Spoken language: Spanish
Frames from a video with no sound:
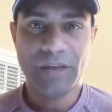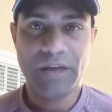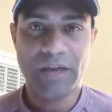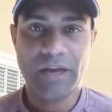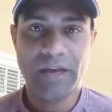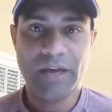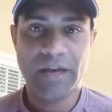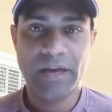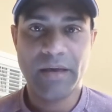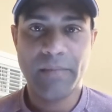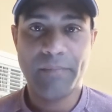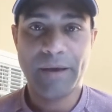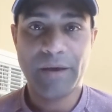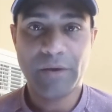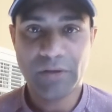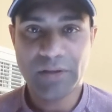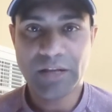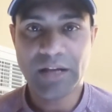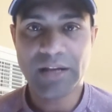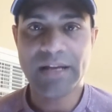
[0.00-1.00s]
Eh,
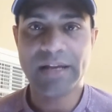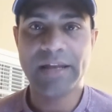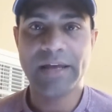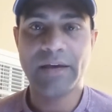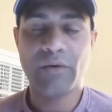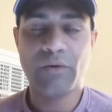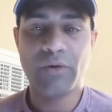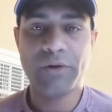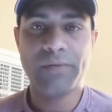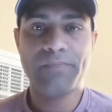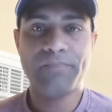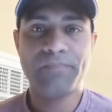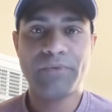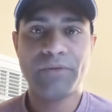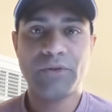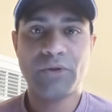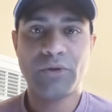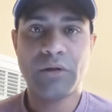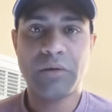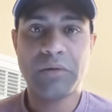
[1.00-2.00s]
pero hasta el día de hoy
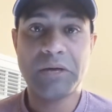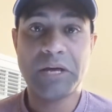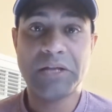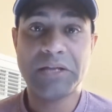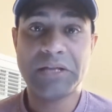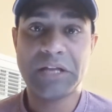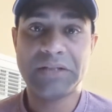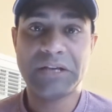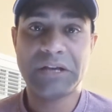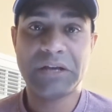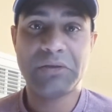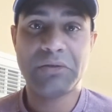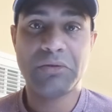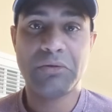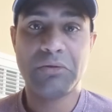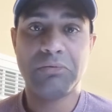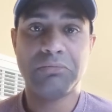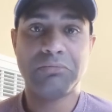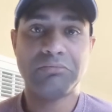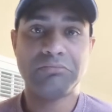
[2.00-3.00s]
todavía está
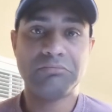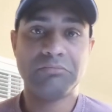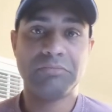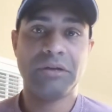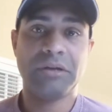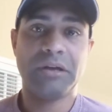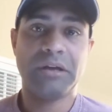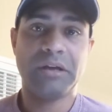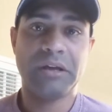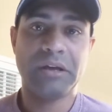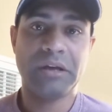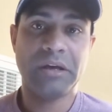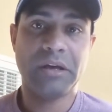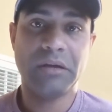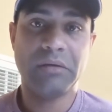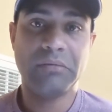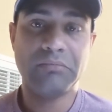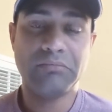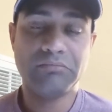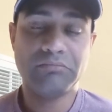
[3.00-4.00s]
haciendo
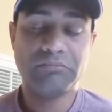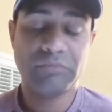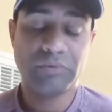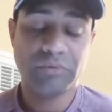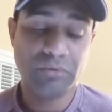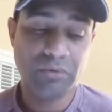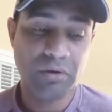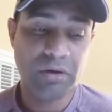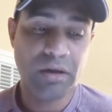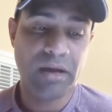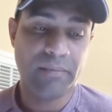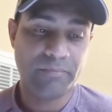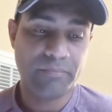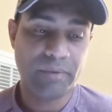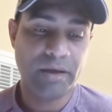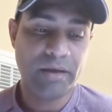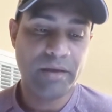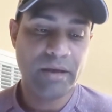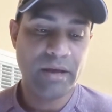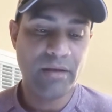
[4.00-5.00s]
eh, lo que
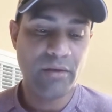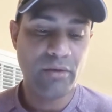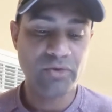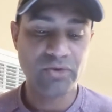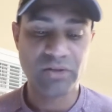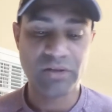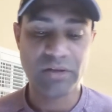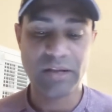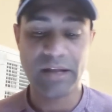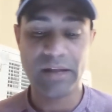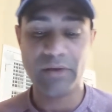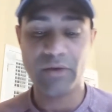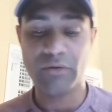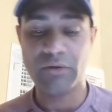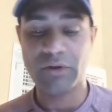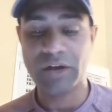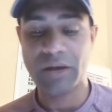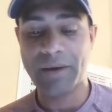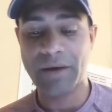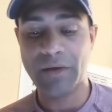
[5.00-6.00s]
pues, él considera
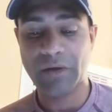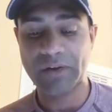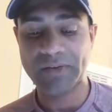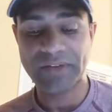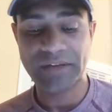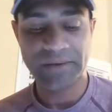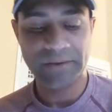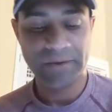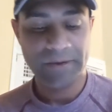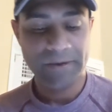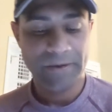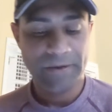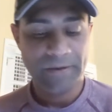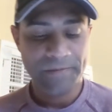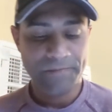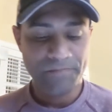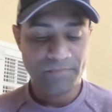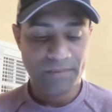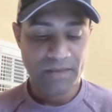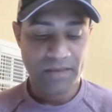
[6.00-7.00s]
Dios lo llamado a hacer.
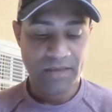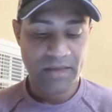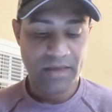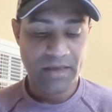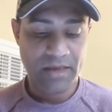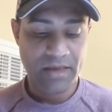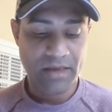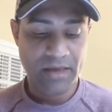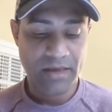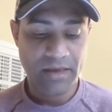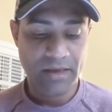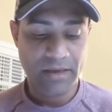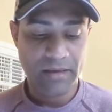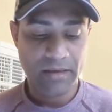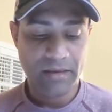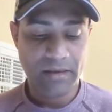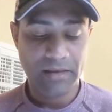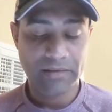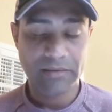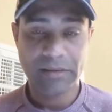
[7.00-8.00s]

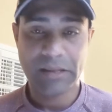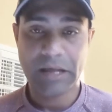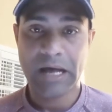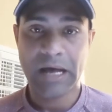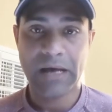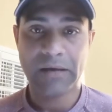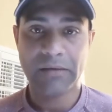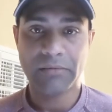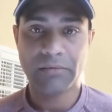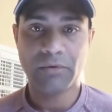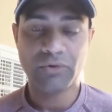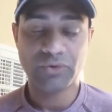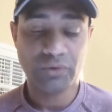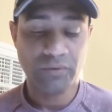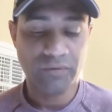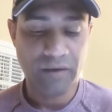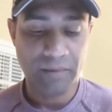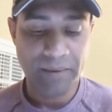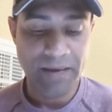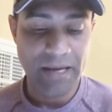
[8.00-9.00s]
Eh, está con
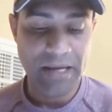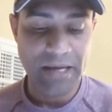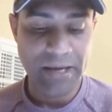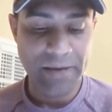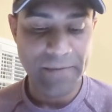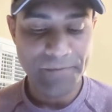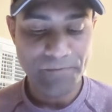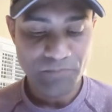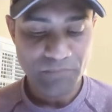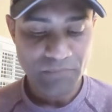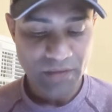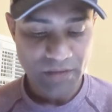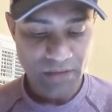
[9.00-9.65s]
su familia,